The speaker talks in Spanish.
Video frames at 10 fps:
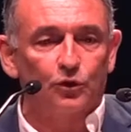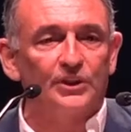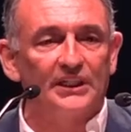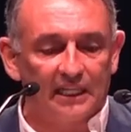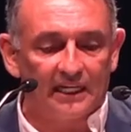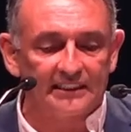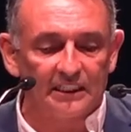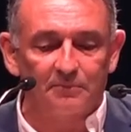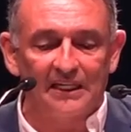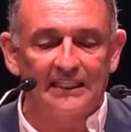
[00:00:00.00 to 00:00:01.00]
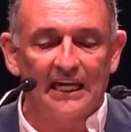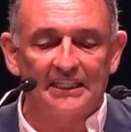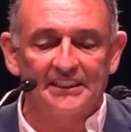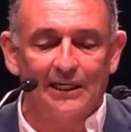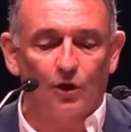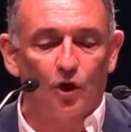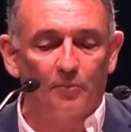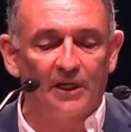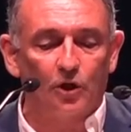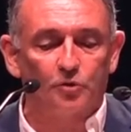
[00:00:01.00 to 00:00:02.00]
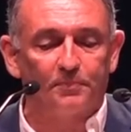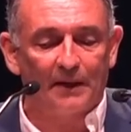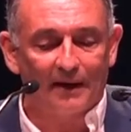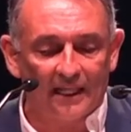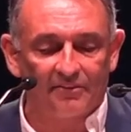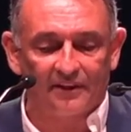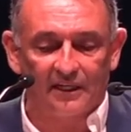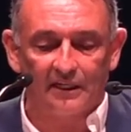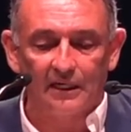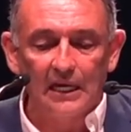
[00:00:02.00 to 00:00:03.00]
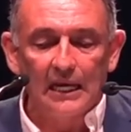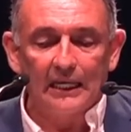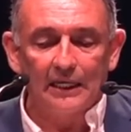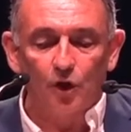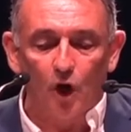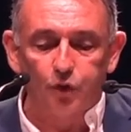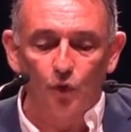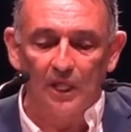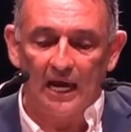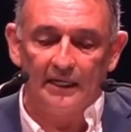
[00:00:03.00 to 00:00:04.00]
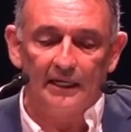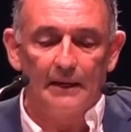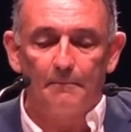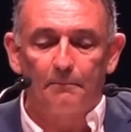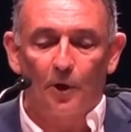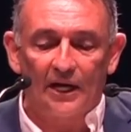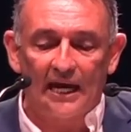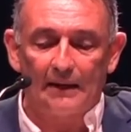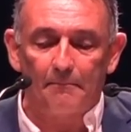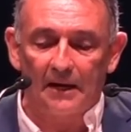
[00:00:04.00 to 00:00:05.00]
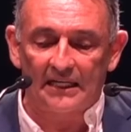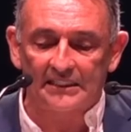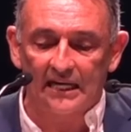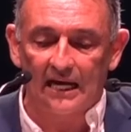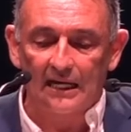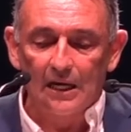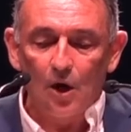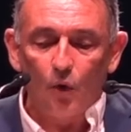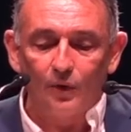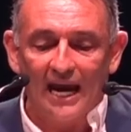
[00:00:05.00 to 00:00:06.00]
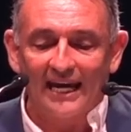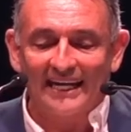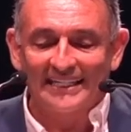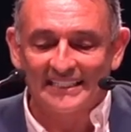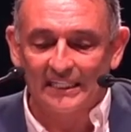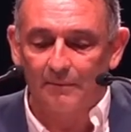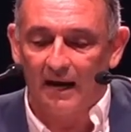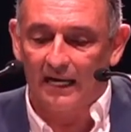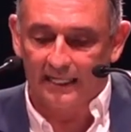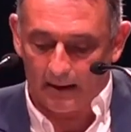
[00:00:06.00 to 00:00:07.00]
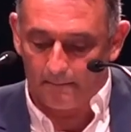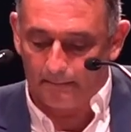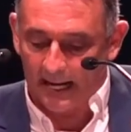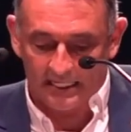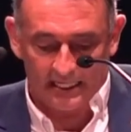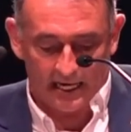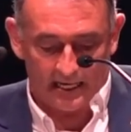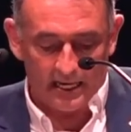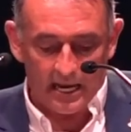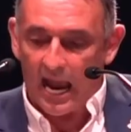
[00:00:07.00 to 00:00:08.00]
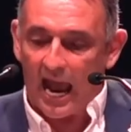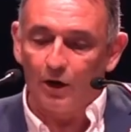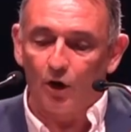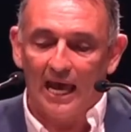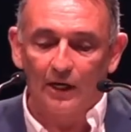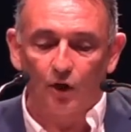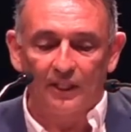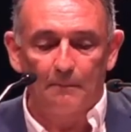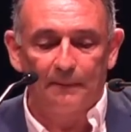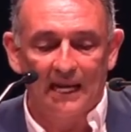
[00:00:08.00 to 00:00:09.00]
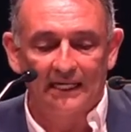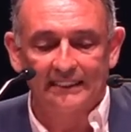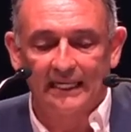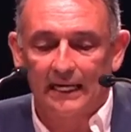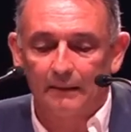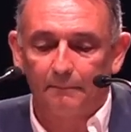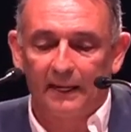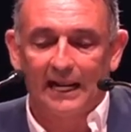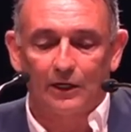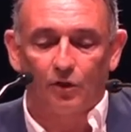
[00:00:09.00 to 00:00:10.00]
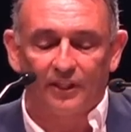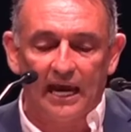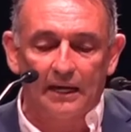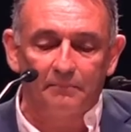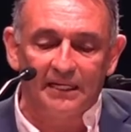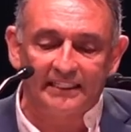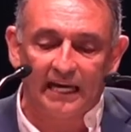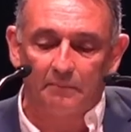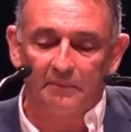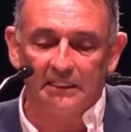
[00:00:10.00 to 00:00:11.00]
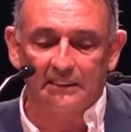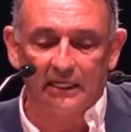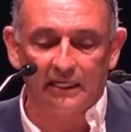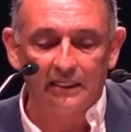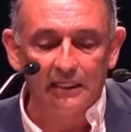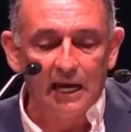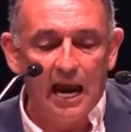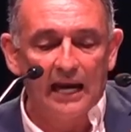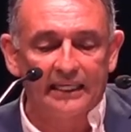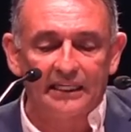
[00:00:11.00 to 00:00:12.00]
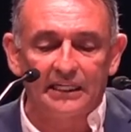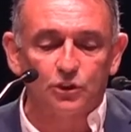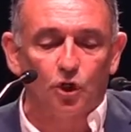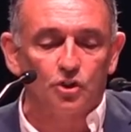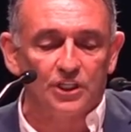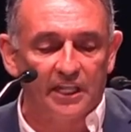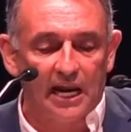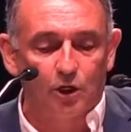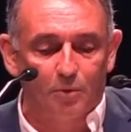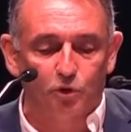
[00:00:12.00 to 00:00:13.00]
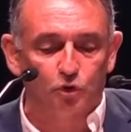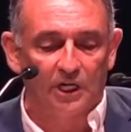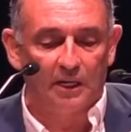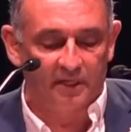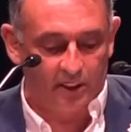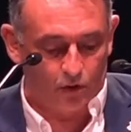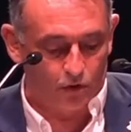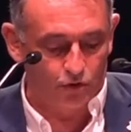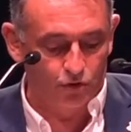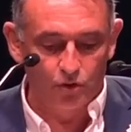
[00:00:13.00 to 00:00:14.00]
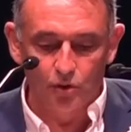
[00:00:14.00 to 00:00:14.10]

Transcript: sus intereses militares y económicos prevalecen y no dudan en poner en marcha una agresiva campaña a lo largo del planeta para rodear militarmente a quienes consideran como sus enemigos.